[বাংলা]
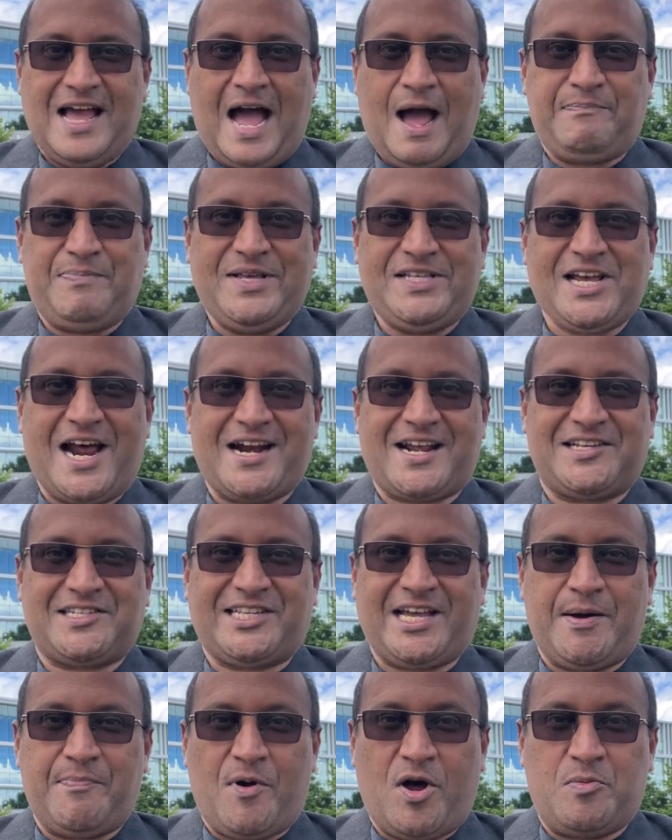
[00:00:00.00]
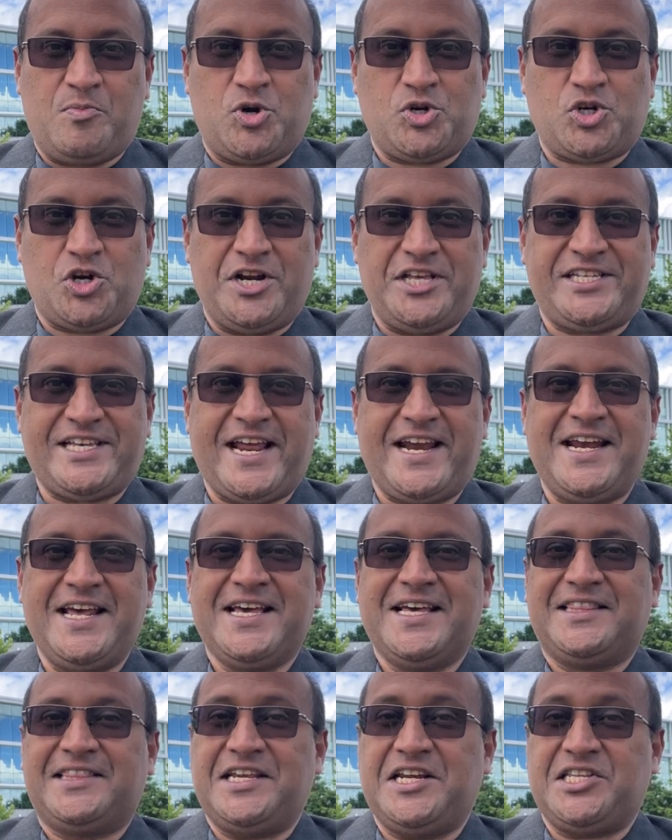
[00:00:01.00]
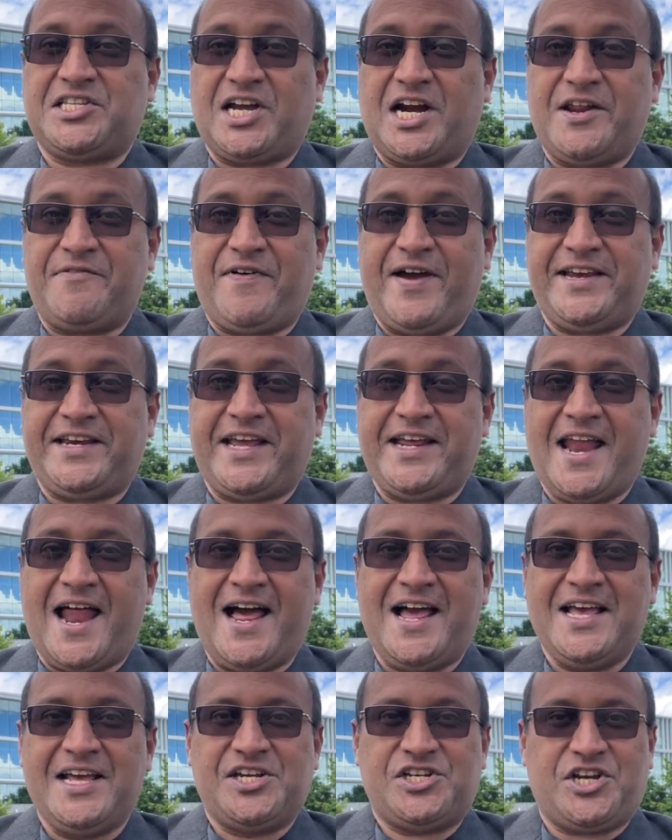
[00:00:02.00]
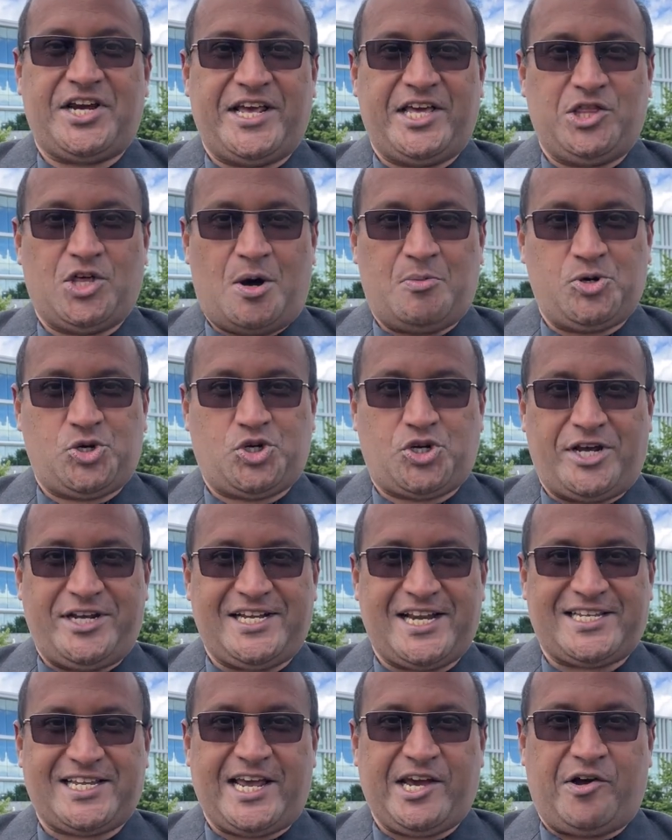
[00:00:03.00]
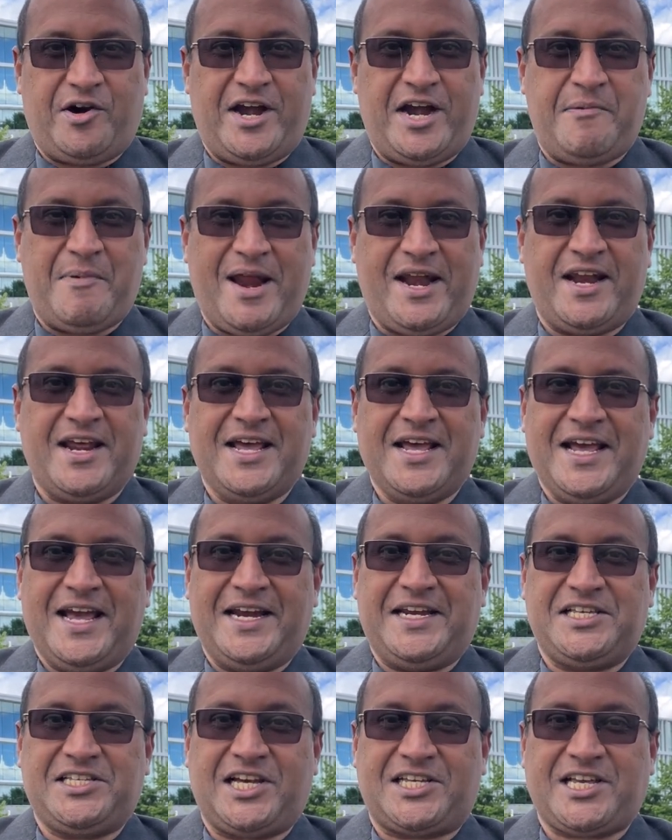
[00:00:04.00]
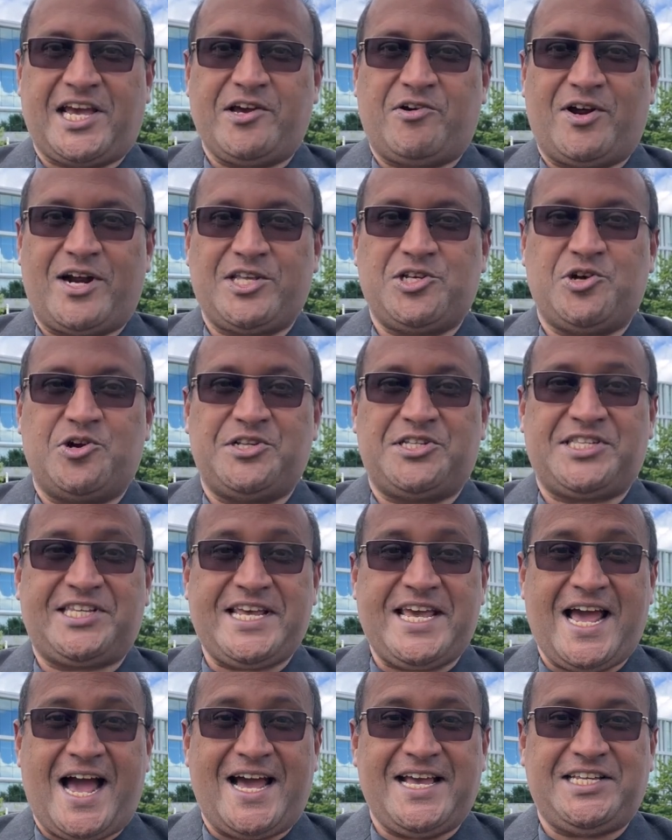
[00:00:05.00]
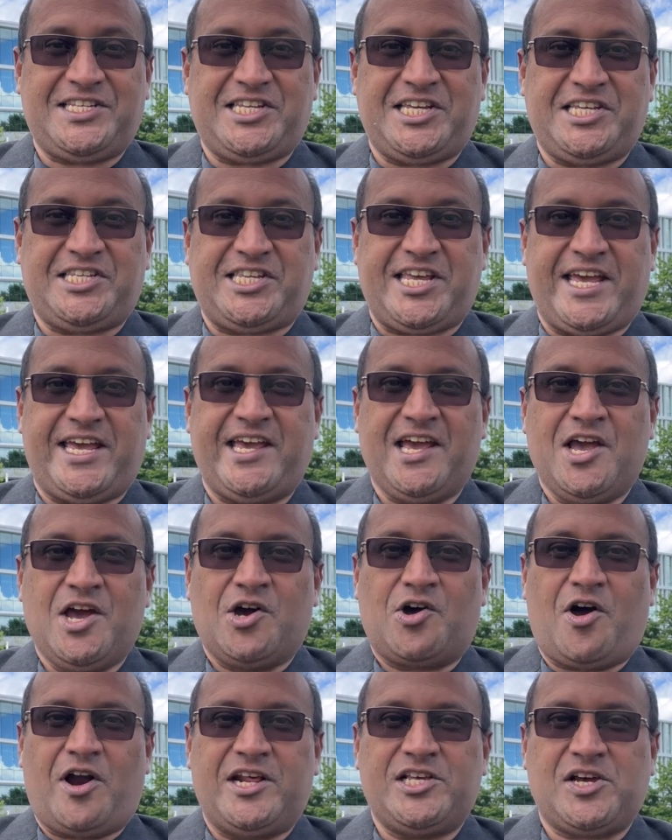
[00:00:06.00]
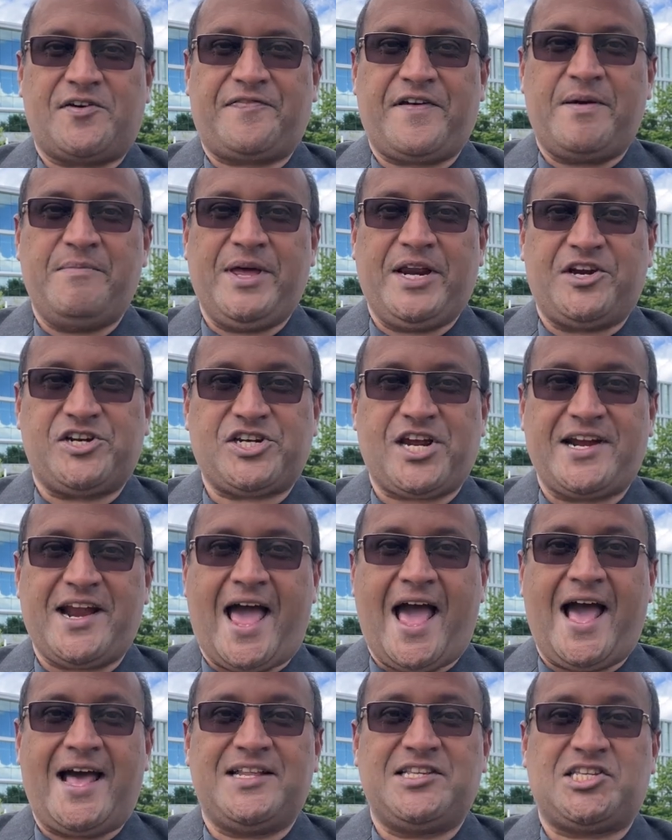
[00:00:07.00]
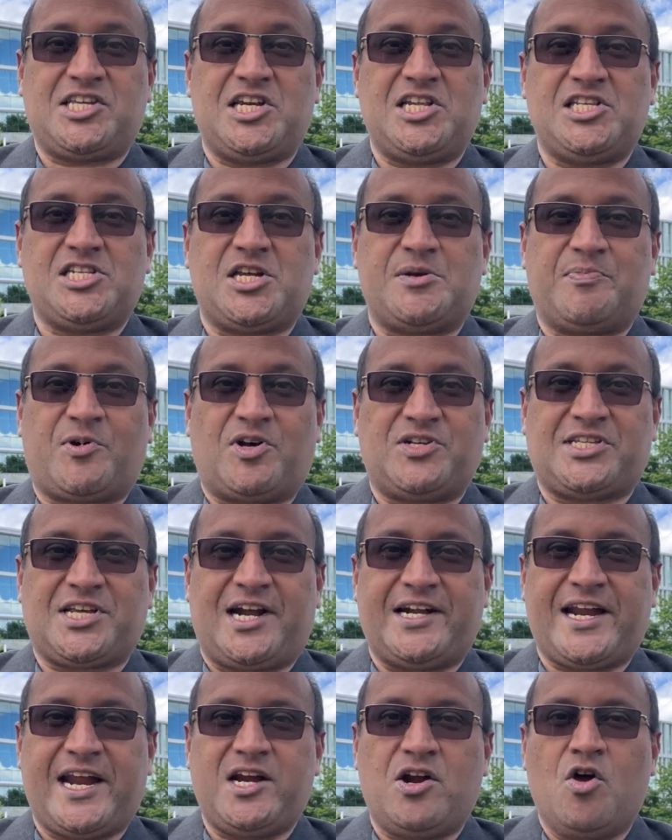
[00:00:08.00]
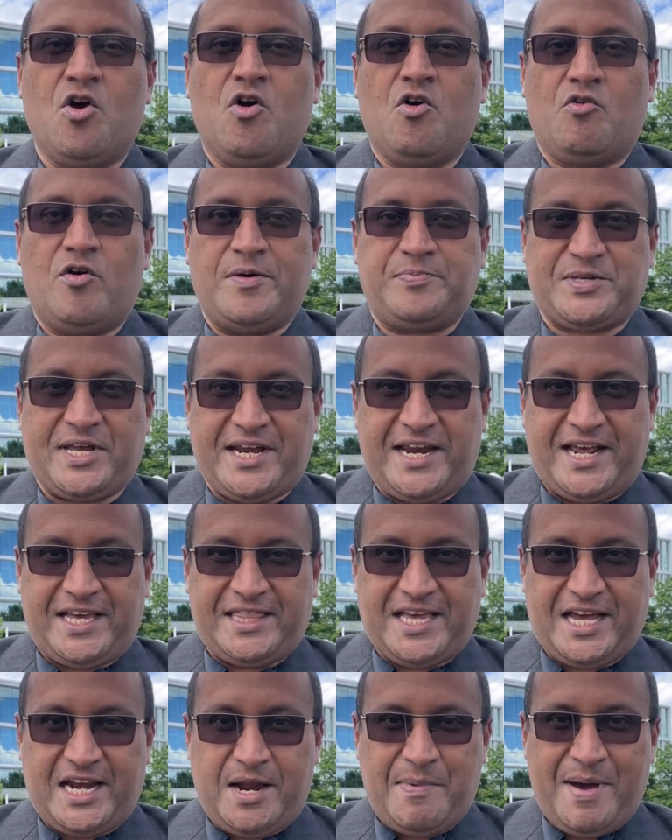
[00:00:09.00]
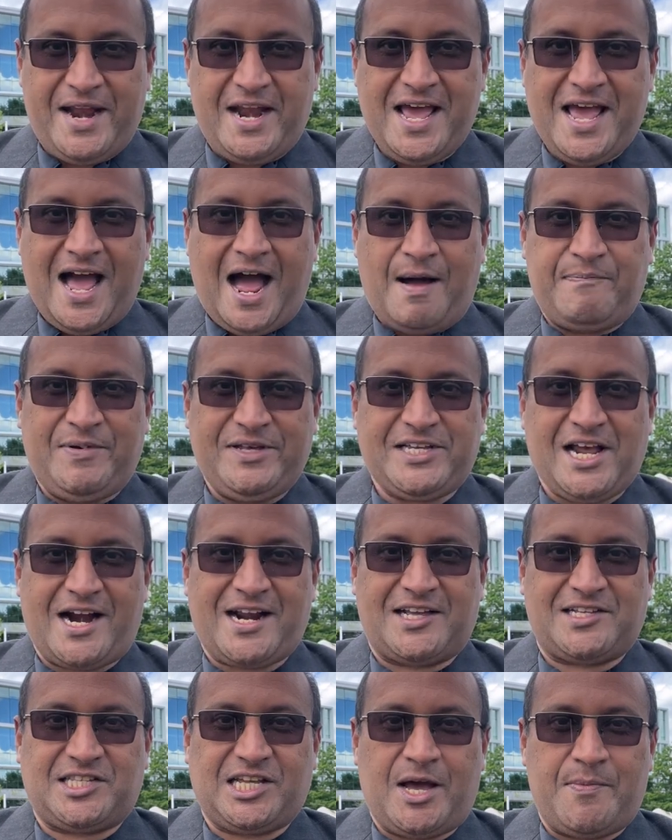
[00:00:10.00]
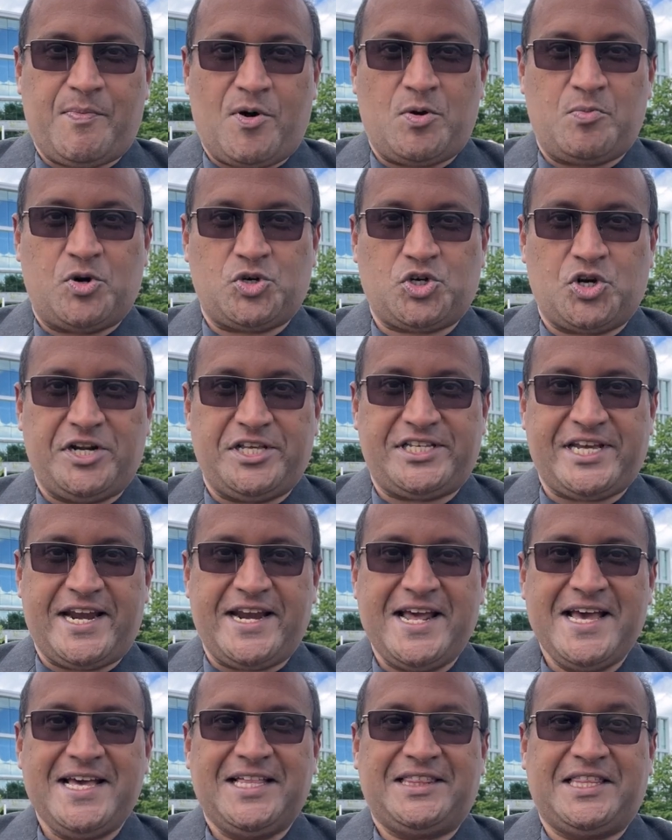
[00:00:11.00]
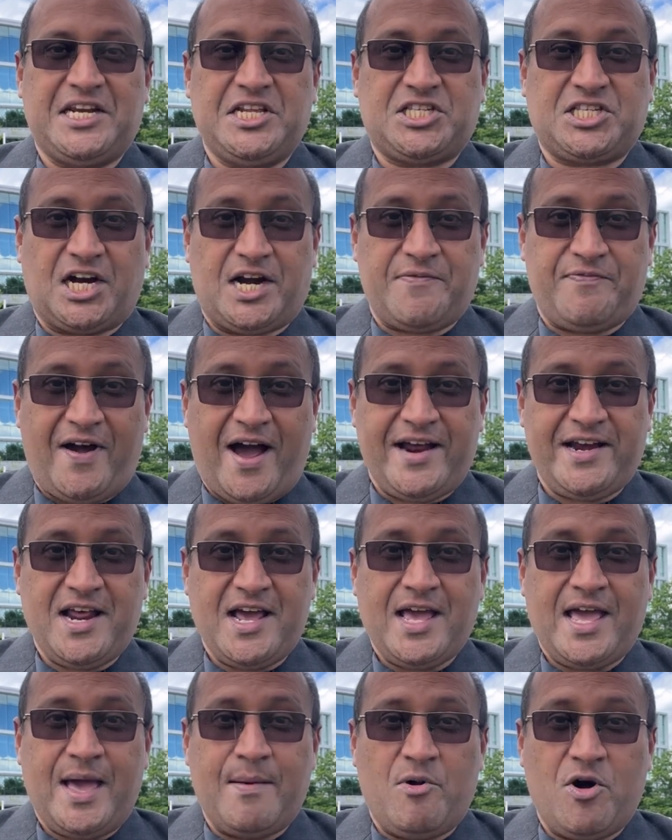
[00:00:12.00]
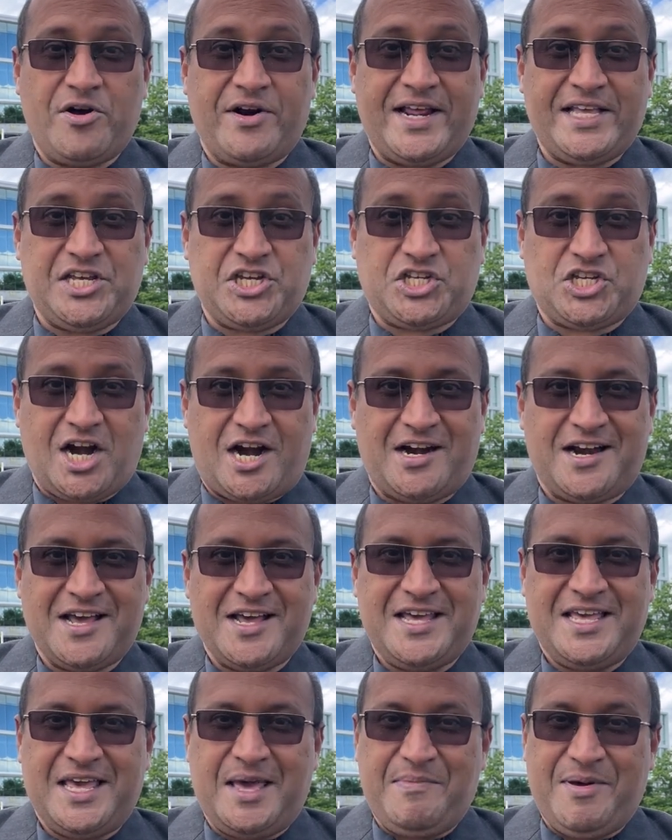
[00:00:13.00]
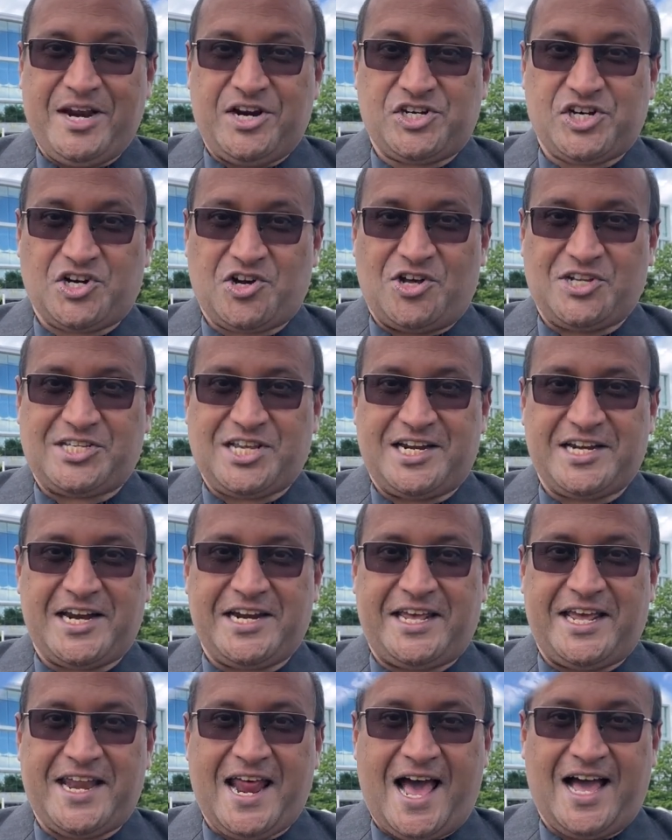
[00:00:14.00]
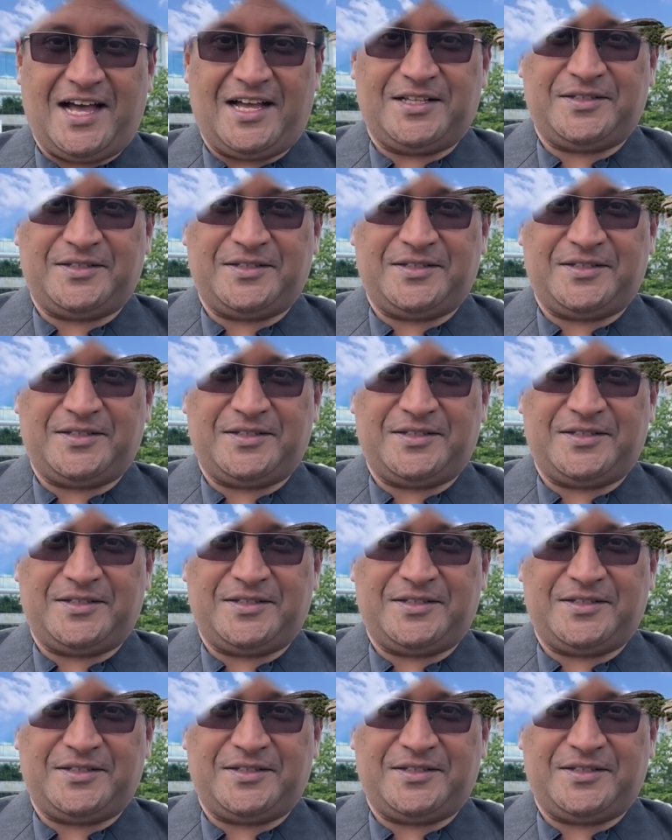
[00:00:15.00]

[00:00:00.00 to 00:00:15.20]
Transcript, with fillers: আপনি যার কাছ থেকে পরামর্শ নিচ্ছেন তিনি সার্টিফাইড কিনা সেটা কিন্তু অবশ্যই যাচাই করে নেবেন এটি যাচাই করার জন্য সিআইসিসি কলেজ অফ ইমিগ্রেশন অ্যান্ড সিটিজেনশিপ কনসালটেন্ট ওয়েবসাইটে গিয়ে দেখে নেবেন আপনি যার কাছ থেকে পরামর্শ নিচ্ছেন তিনি সার্টিফাইড এবং রেজিস্টার্ড ইমিগ্রেশন কনসালটেন্ট কিনা